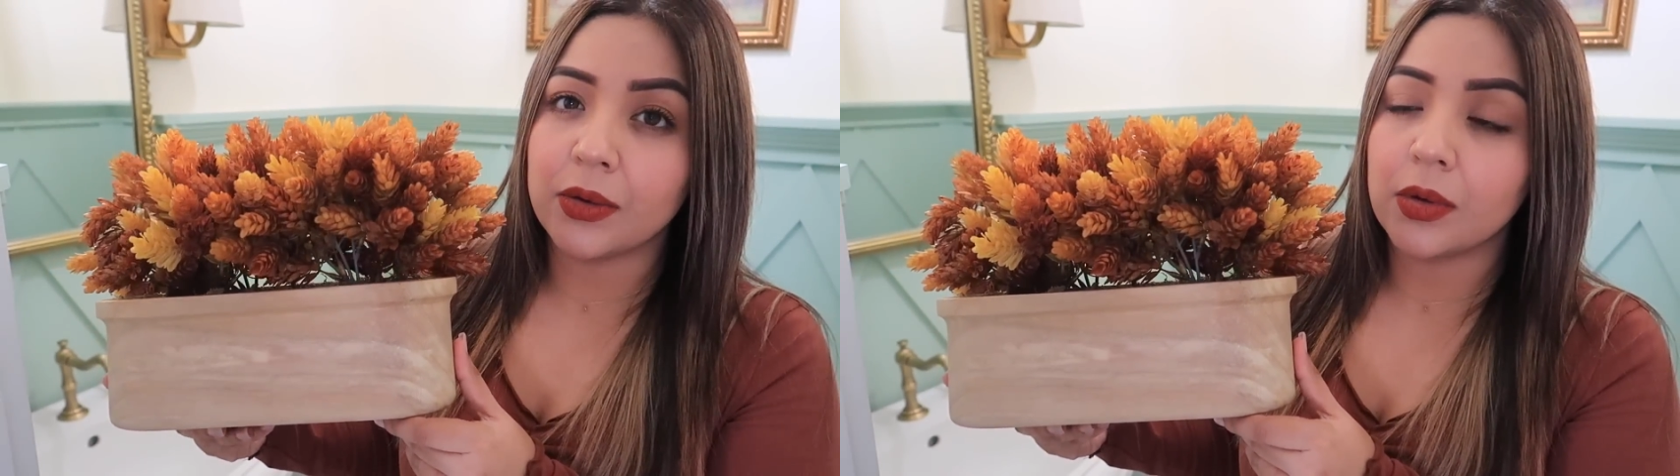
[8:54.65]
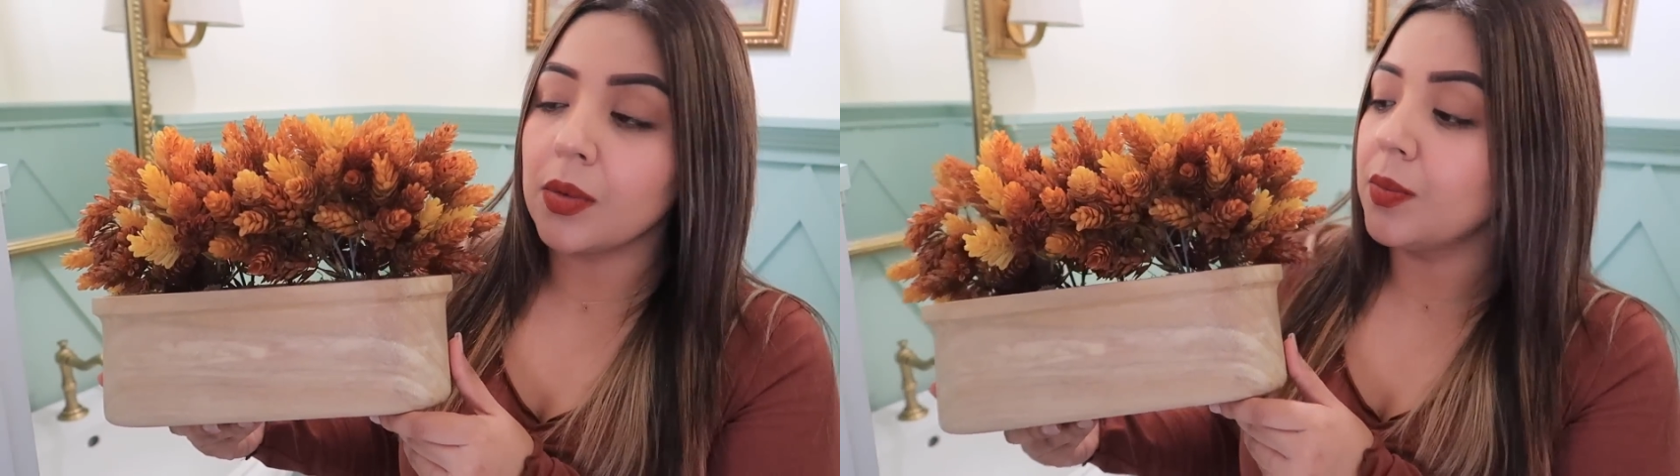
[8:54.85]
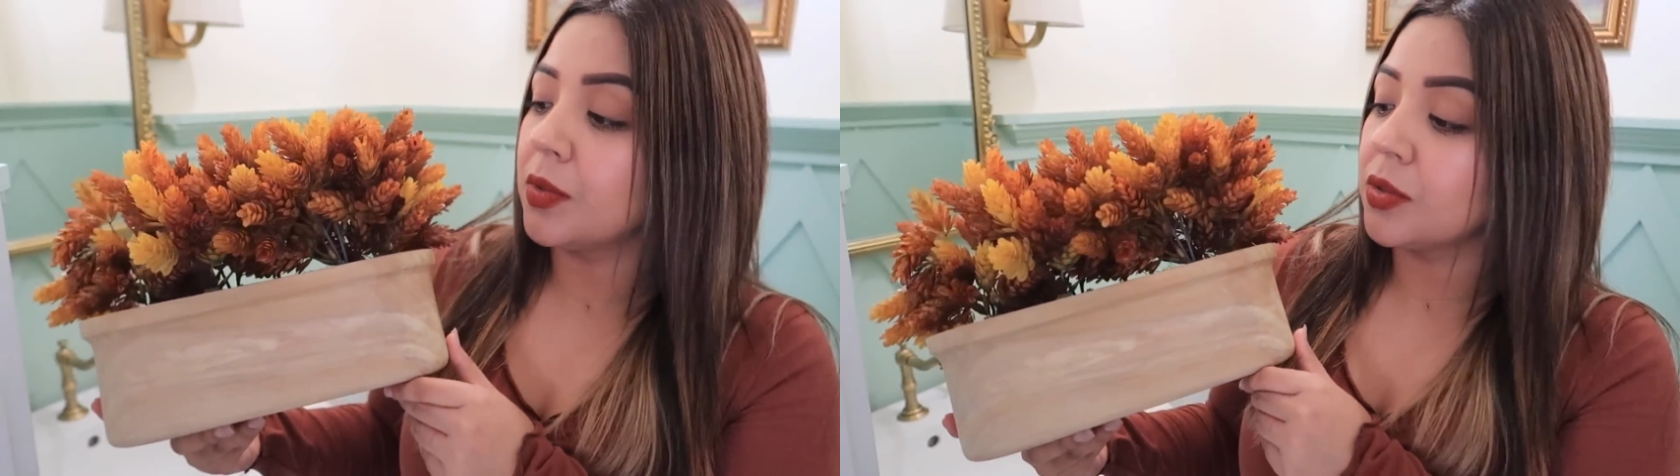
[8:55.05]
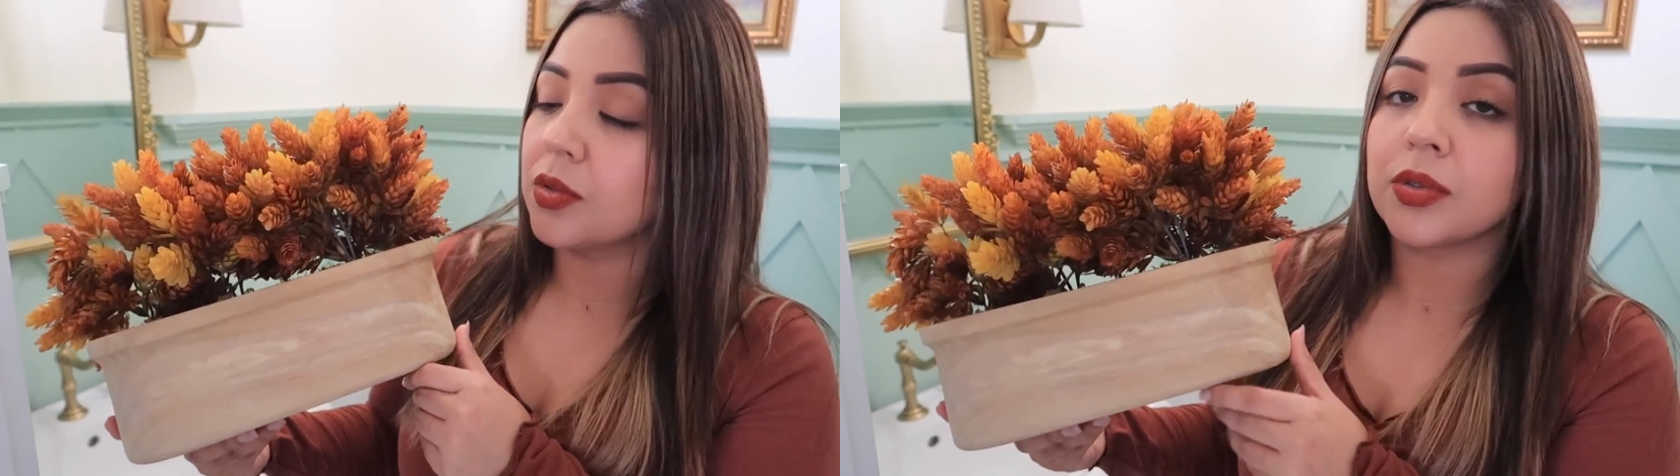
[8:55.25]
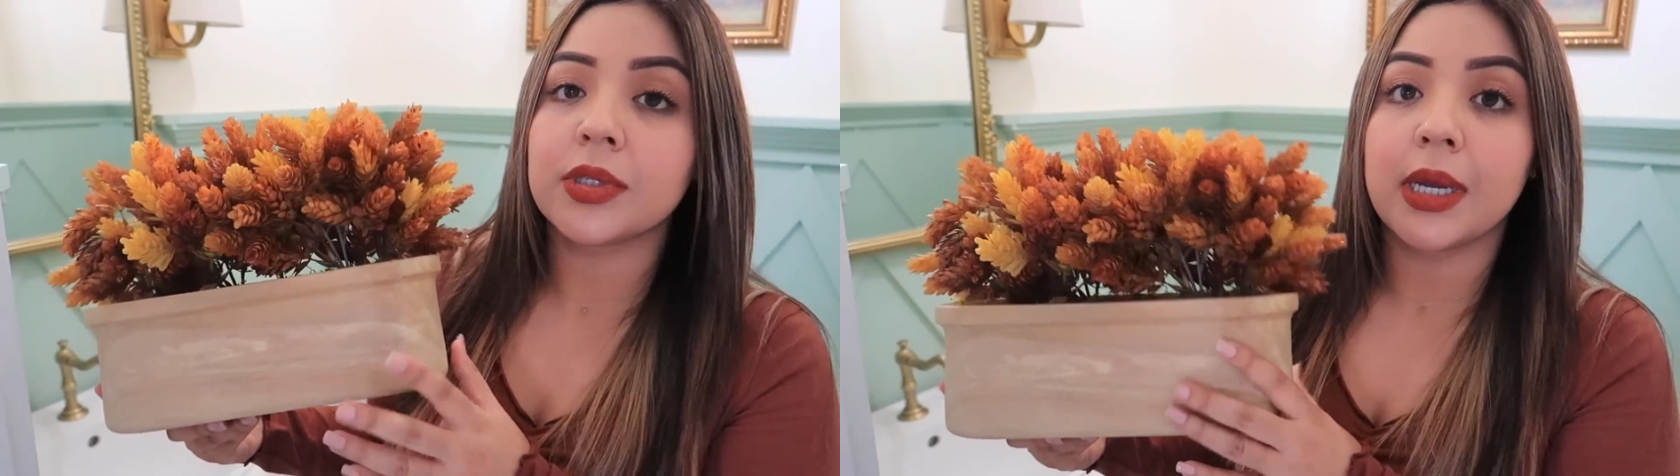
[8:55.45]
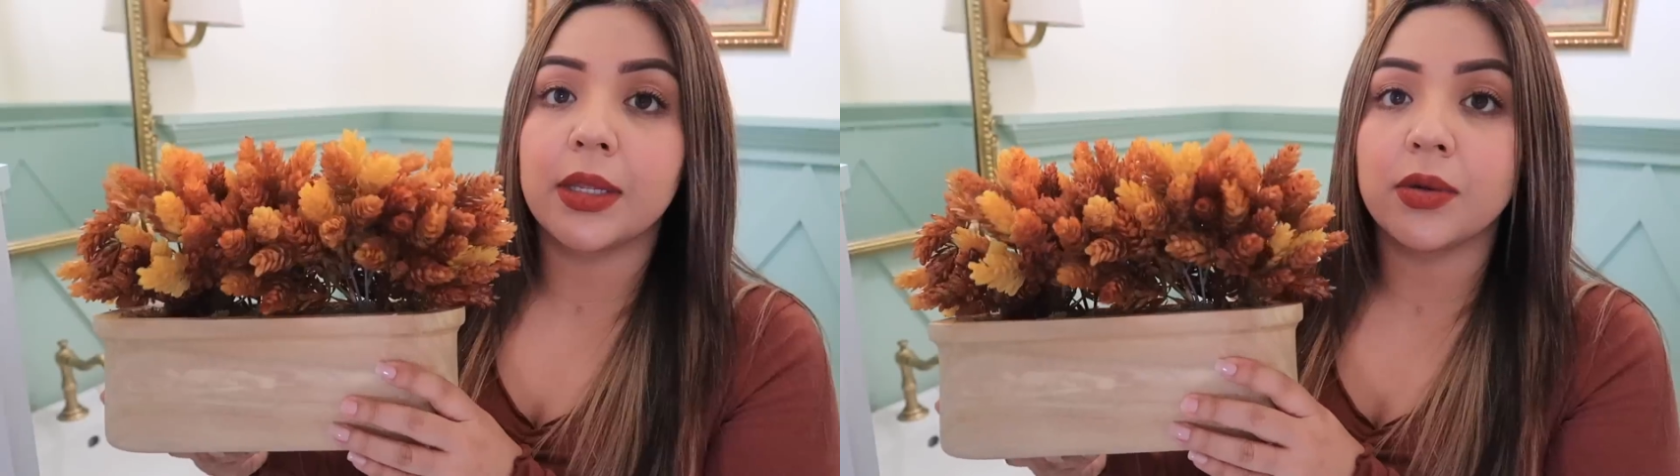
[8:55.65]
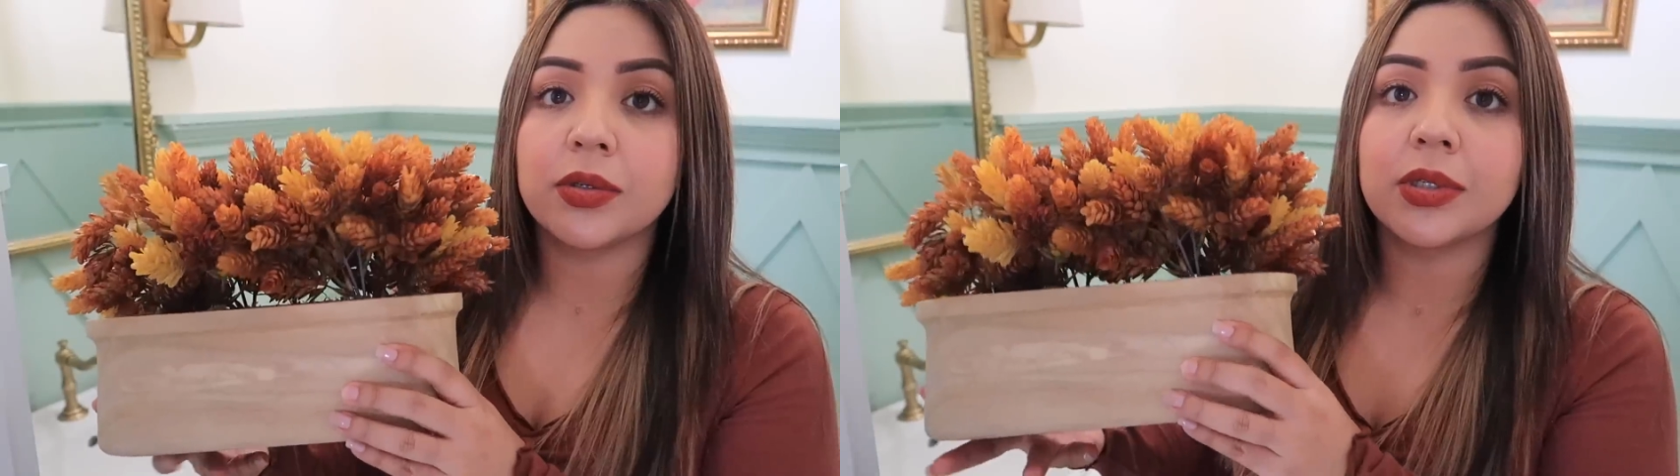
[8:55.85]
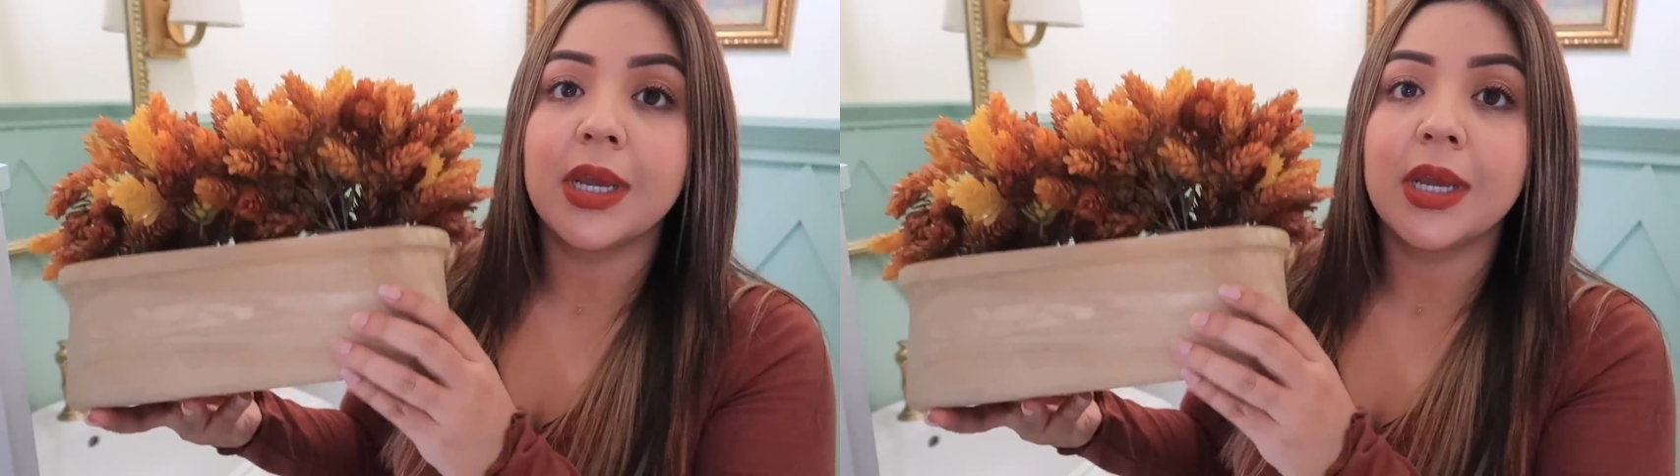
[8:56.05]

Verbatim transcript: creo como unos dos años.